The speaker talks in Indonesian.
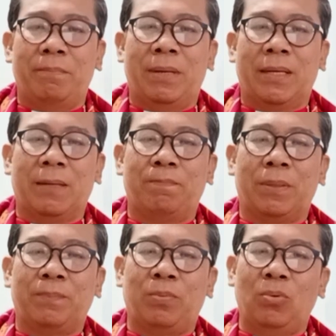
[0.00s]
maka
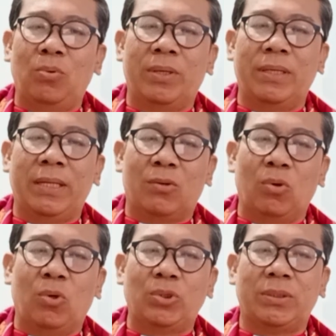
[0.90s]
perpulungan
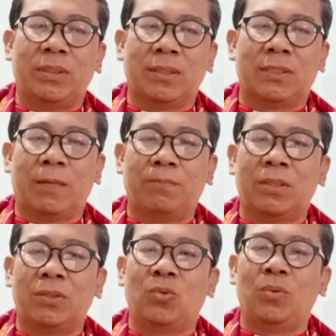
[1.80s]
ikolose tetap
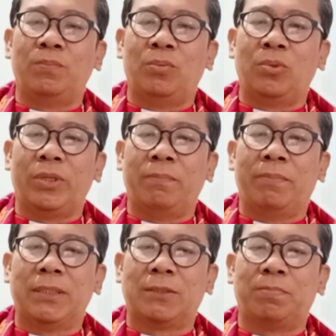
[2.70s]
ertumbuh
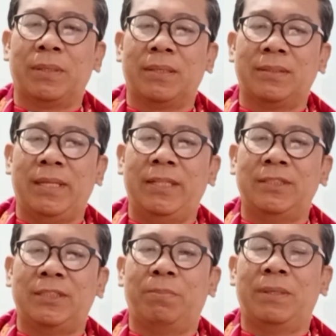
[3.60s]
ibas pengertin
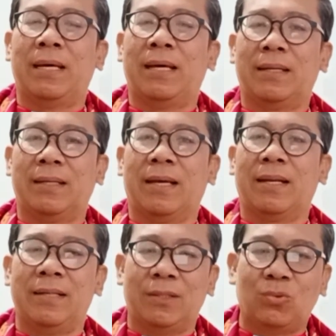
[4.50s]
si benar
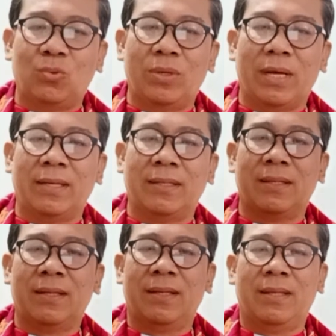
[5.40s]
karena Tuhan
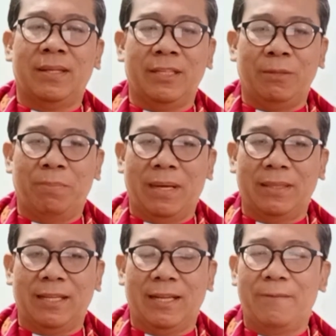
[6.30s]
di
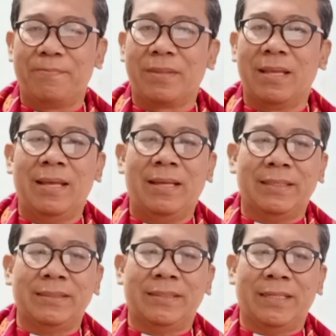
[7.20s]
bata
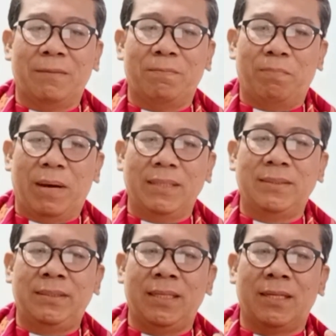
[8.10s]
jenat
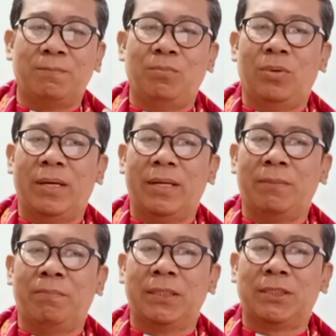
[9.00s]
banci erbuah
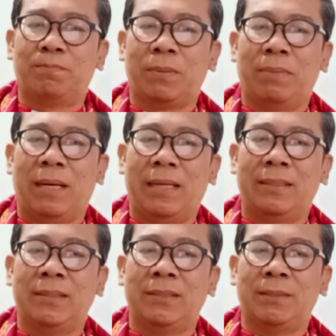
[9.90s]
ibas
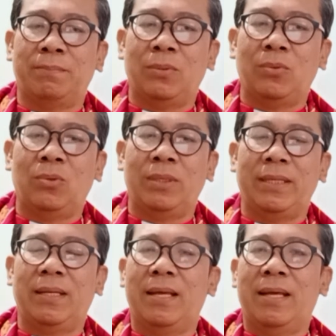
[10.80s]
perbahanan si
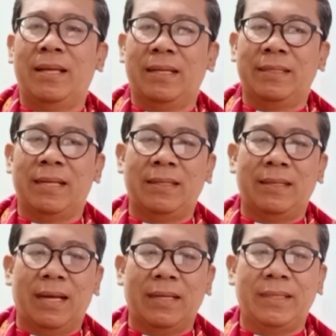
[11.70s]
mehuli
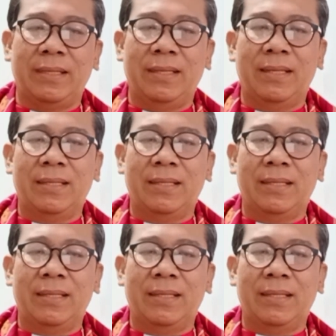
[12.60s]
nandangi